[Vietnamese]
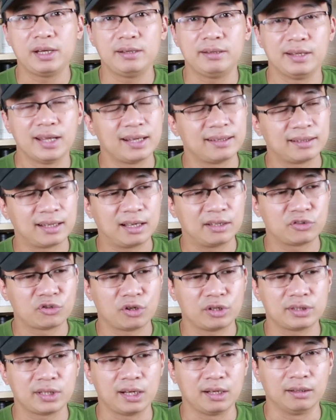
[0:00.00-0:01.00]
thì anh ta
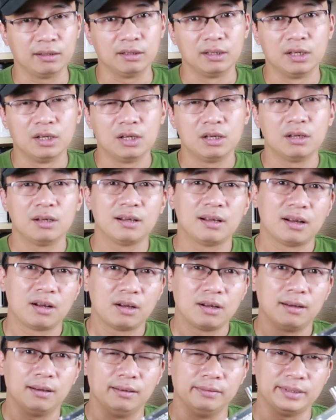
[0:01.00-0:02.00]
cho rằng
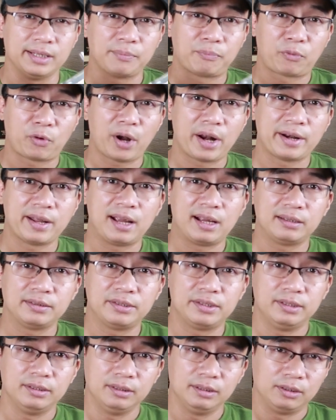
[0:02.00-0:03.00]
nhà Prada
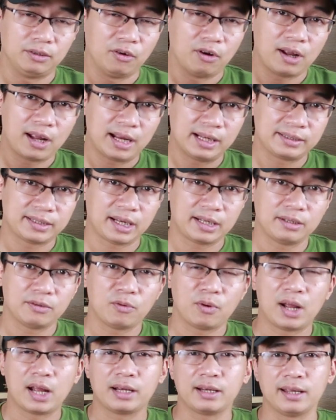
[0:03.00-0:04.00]
chỉ có hai chai nước
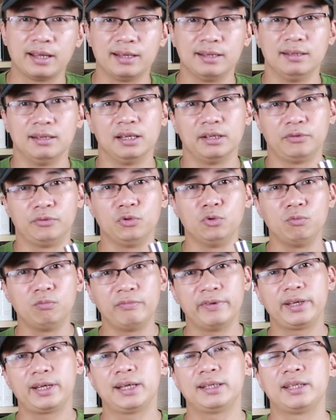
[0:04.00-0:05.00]
hoa này là
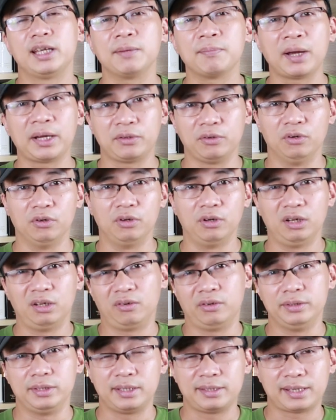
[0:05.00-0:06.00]
đúng với cái thế mạnh của họ,
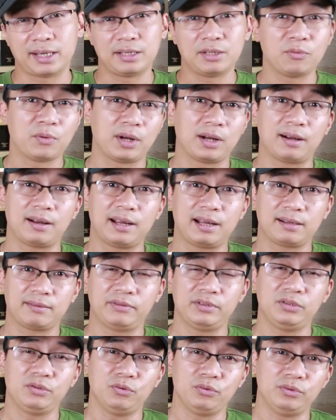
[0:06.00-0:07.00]
còn những chai nước hoa khác
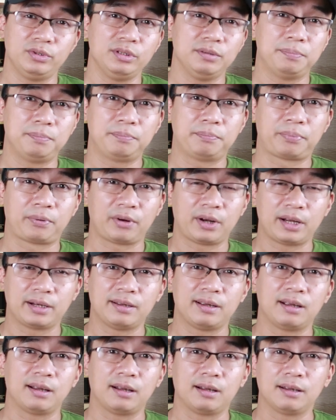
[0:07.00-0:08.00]
ví dụ như
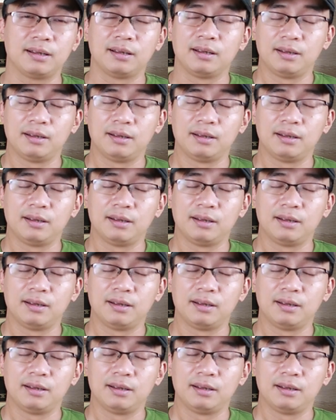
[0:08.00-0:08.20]
Prada